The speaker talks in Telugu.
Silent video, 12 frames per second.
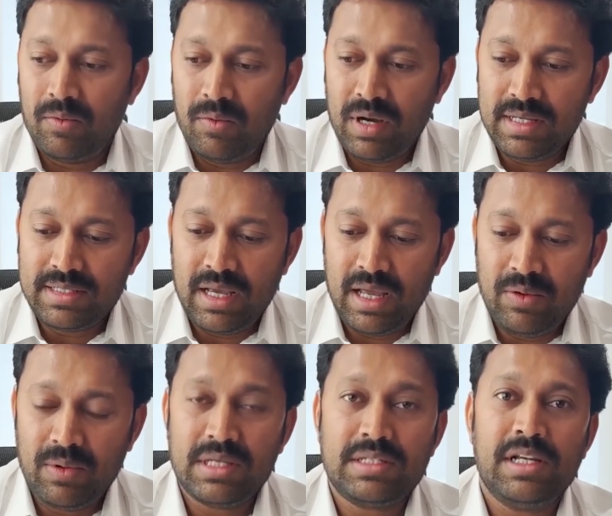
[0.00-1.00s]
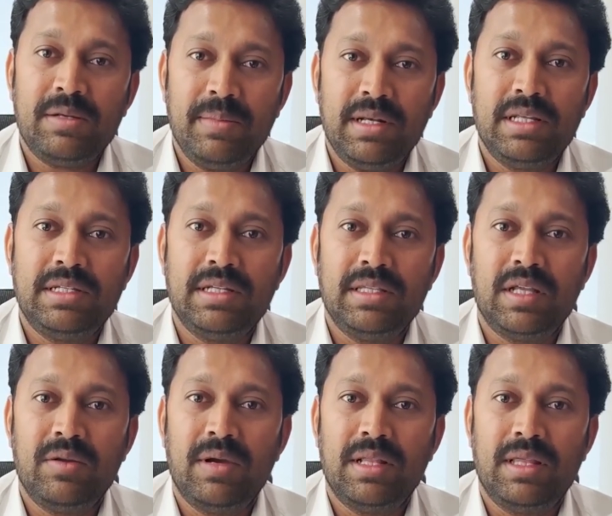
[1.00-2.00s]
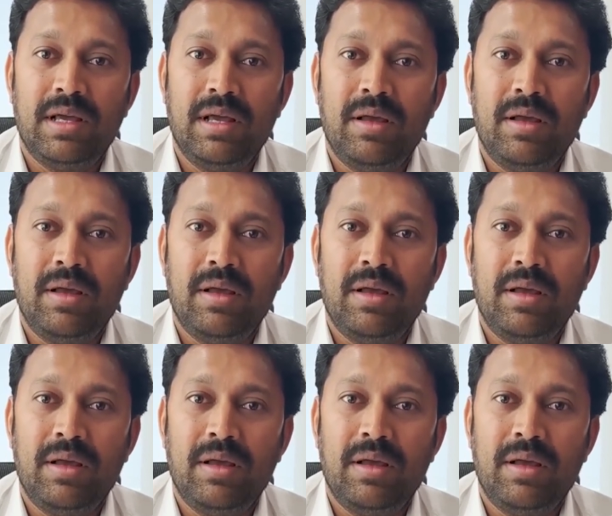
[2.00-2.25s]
ఒకసారి ఒక స్టేట్మెంట్ ఇచ్చిన తర్వాత